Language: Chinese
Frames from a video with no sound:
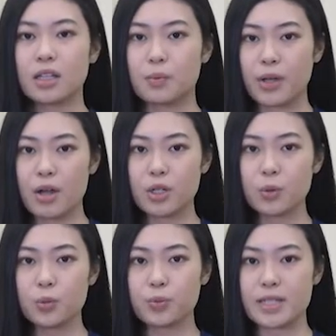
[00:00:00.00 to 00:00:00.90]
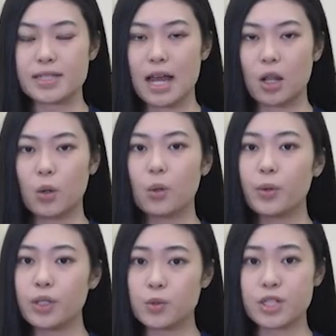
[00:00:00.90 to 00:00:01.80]
你不要扔物品下楼，
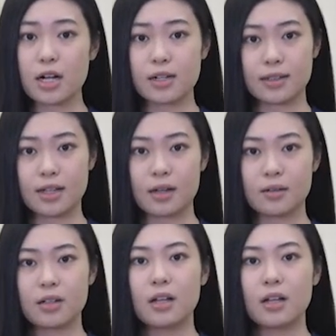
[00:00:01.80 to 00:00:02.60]
会弄伤人的。